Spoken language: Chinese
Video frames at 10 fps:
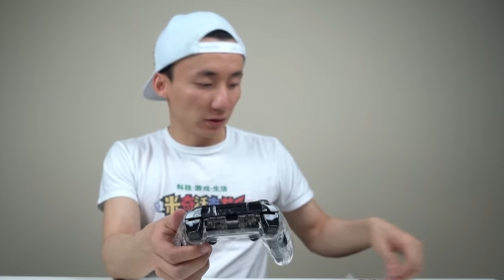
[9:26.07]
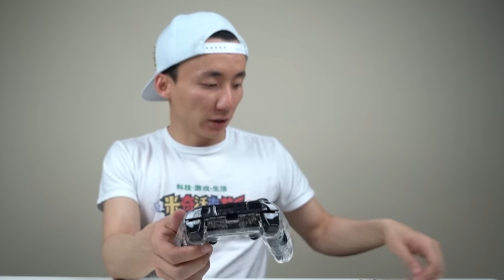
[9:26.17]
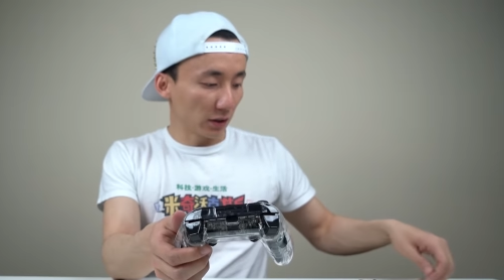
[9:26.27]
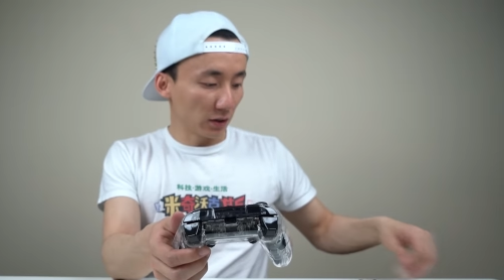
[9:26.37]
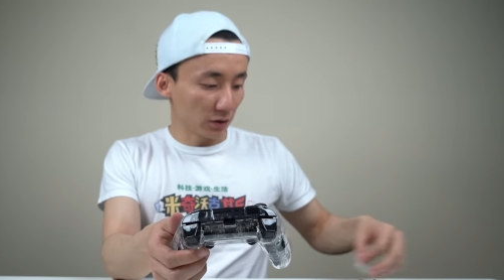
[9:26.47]
可
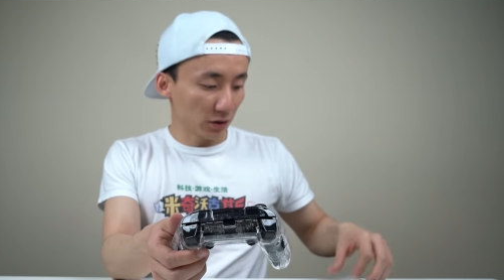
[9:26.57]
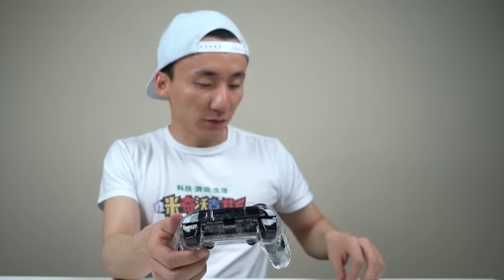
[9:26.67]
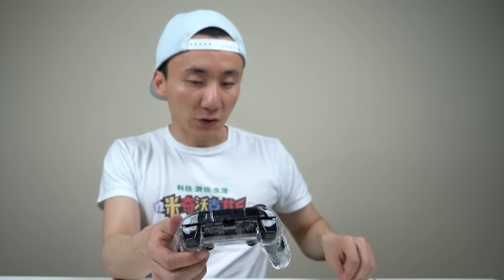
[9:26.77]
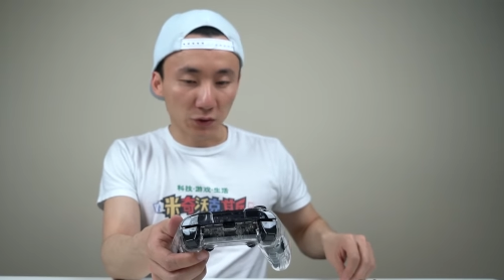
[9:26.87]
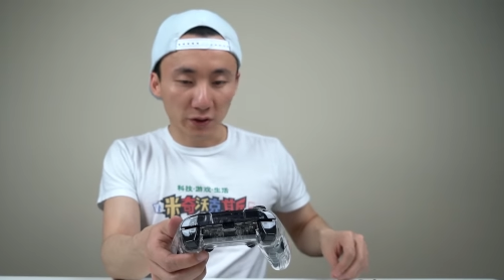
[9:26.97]
以看到，这是
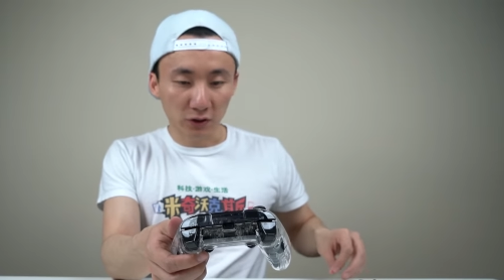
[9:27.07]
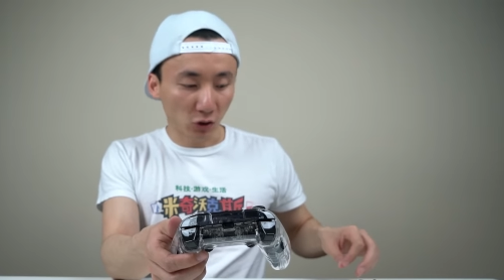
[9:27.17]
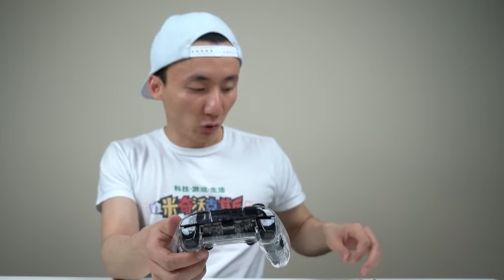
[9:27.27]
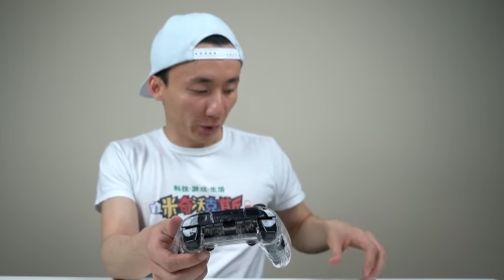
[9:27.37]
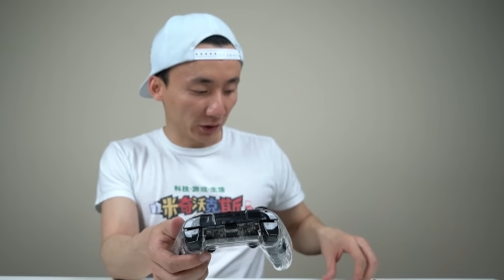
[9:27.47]
完全一个
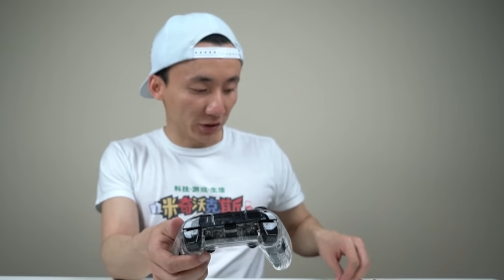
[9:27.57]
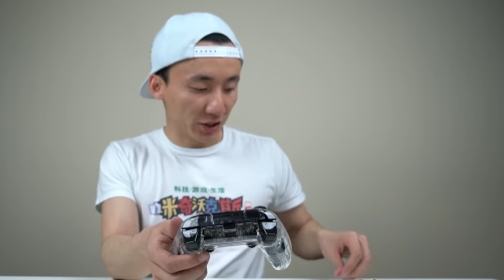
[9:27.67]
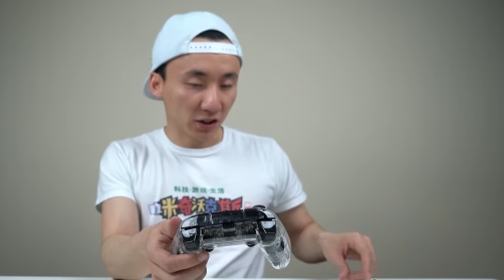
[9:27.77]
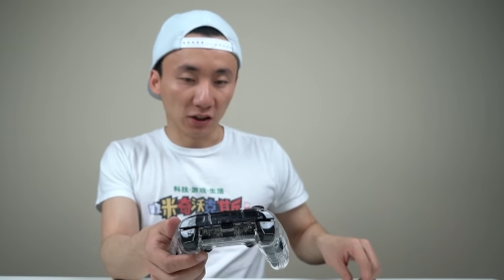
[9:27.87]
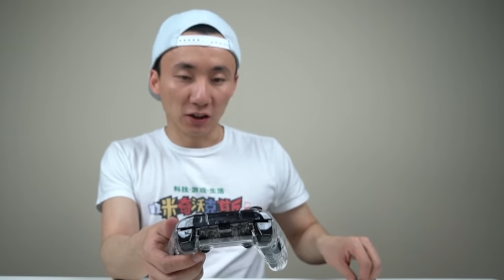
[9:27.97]
透明的
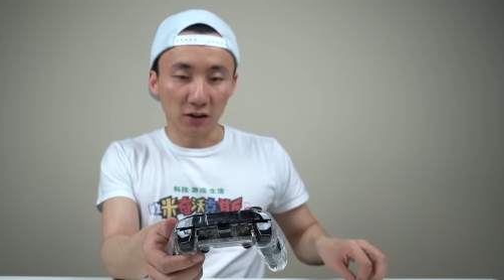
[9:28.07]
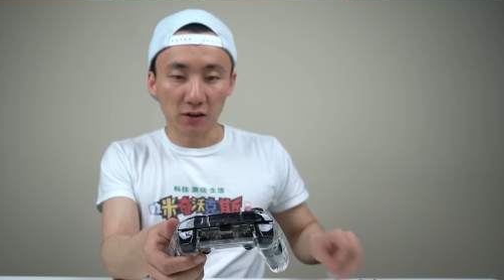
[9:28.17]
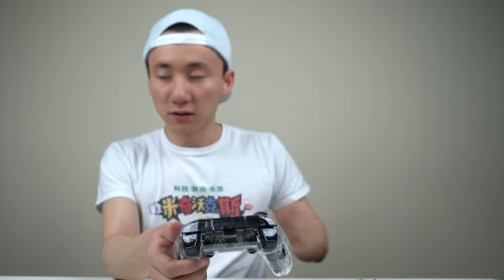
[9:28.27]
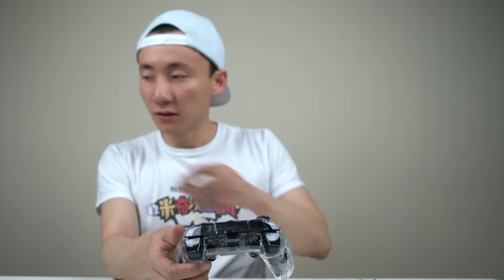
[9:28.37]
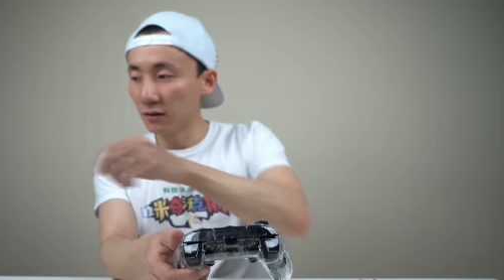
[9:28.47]
机壳。
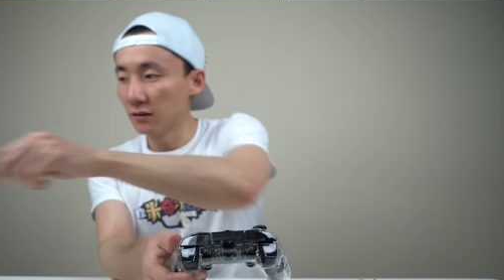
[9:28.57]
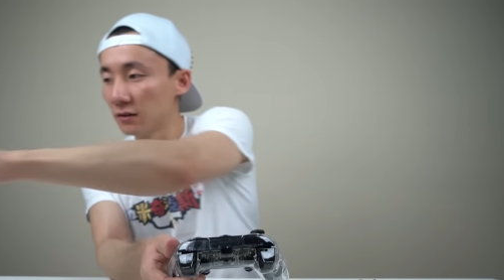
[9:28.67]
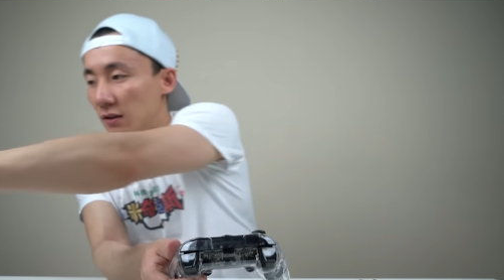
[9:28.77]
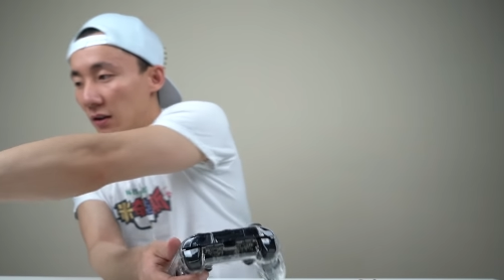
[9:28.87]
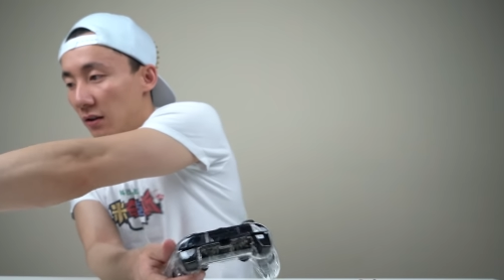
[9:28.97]

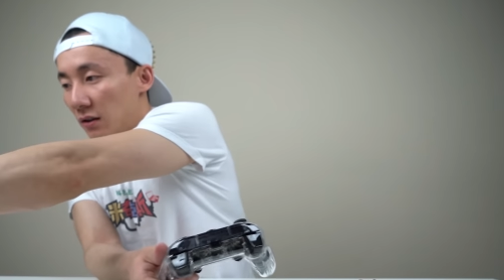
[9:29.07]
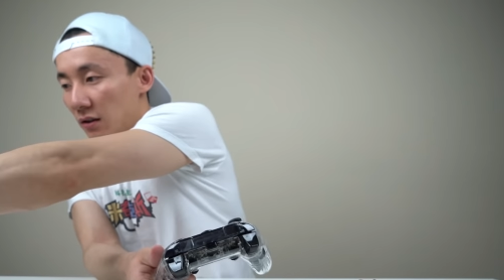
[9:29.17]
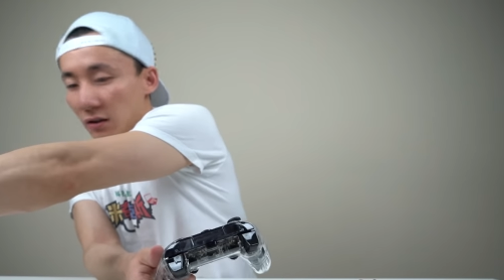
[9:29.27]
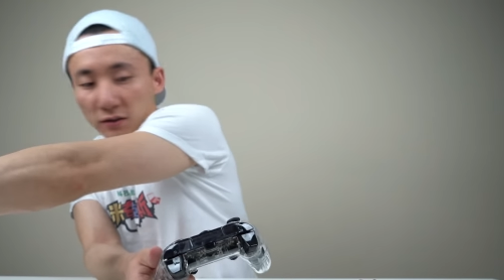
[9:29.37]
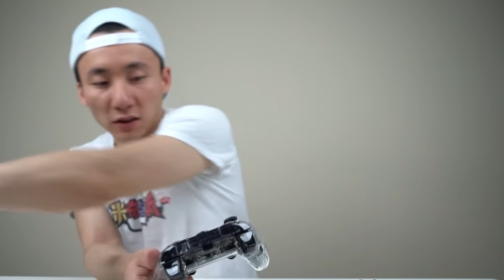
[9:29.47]

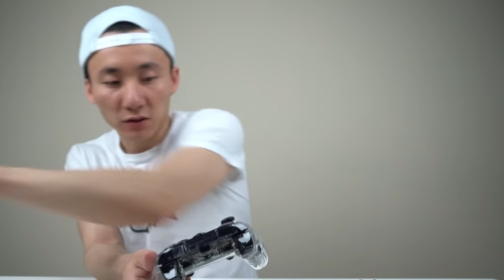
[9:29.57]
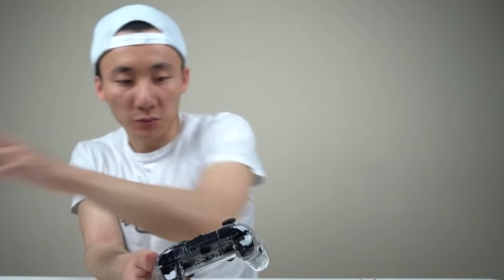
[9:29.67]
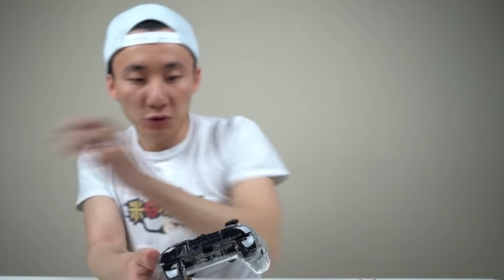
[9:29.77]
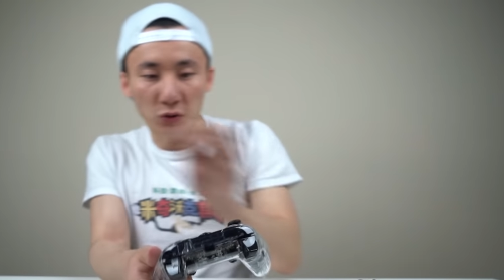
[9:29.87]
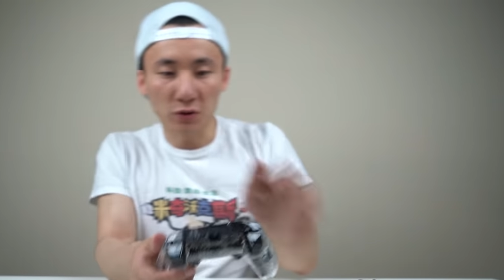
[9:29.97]
大家也别觉